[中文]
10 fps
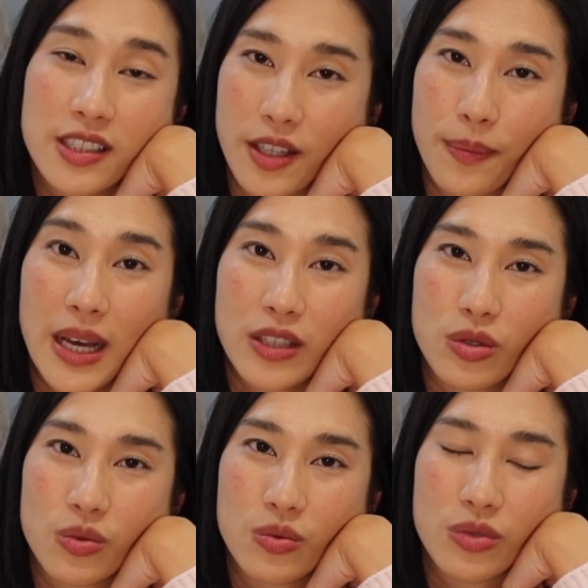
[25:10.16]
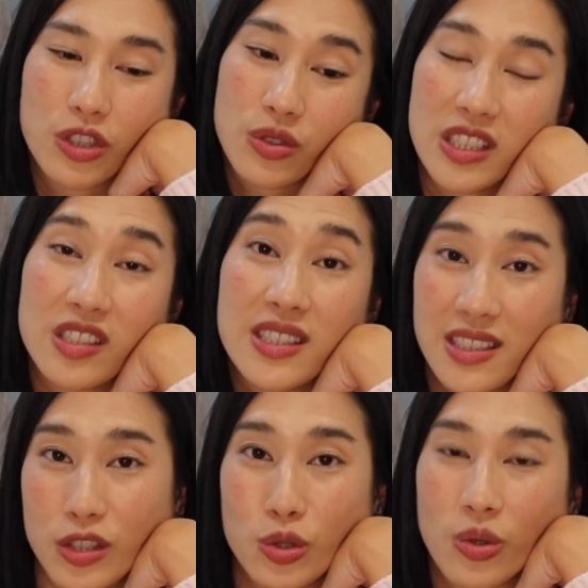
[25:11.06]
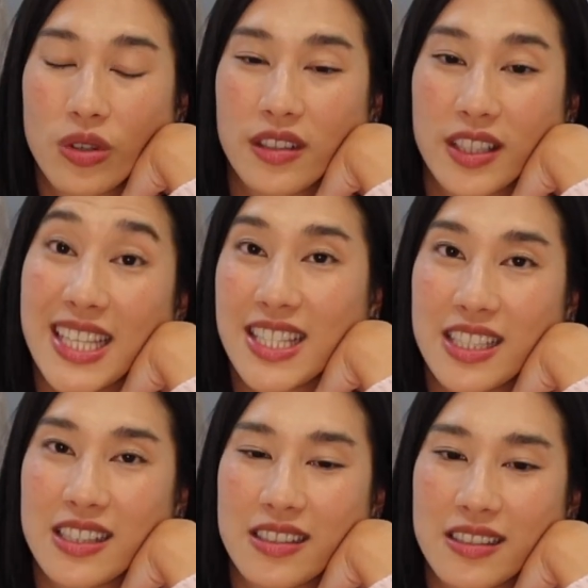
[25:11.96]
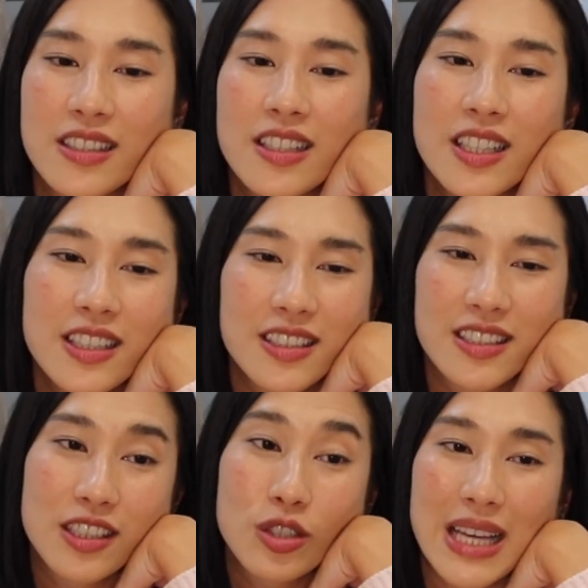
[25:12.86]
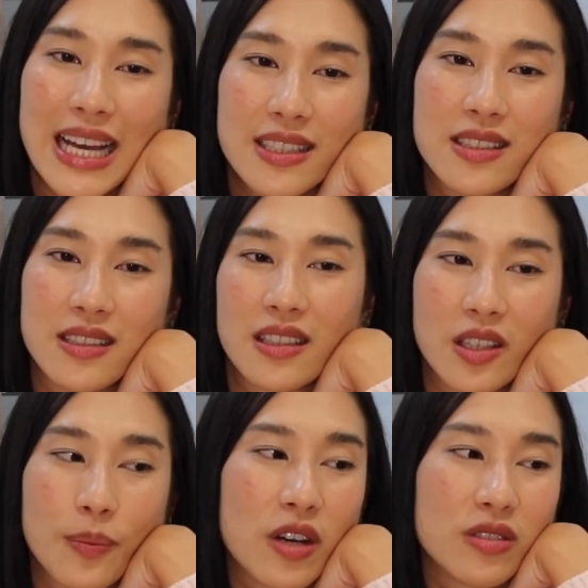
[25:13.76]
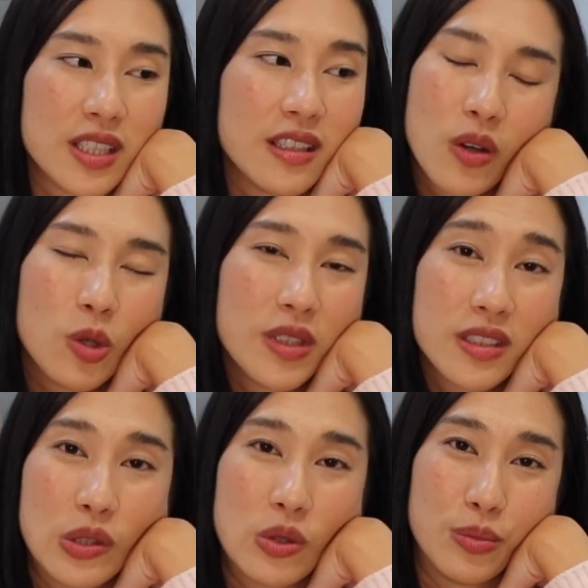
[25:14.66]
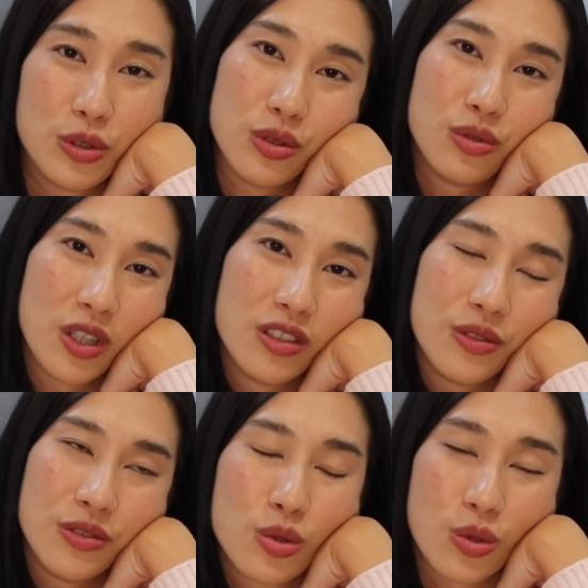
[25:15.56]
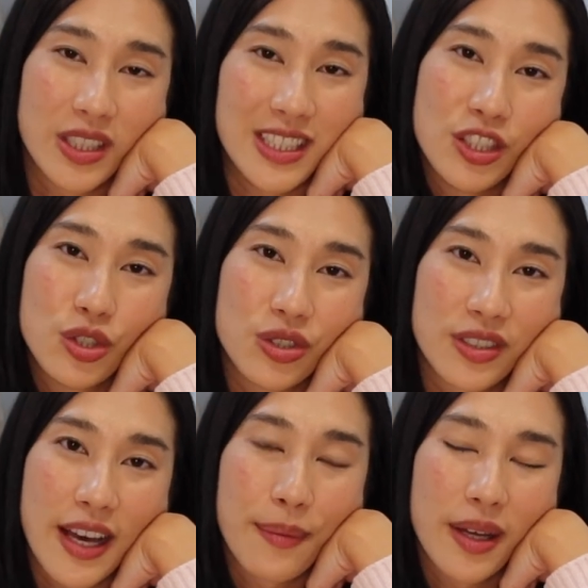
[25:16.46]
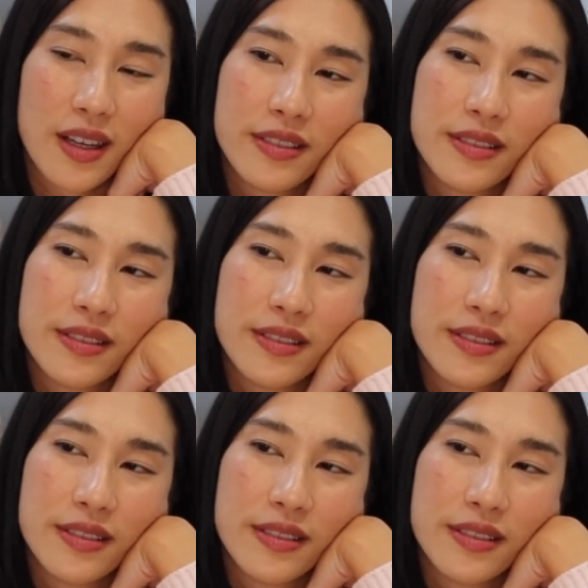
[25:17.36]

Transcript: 的很满足。尤其是自己做给自己吃，这其实就是爱自己的一个表现。我们的生活不就是需要这种所谓的仪式感吗？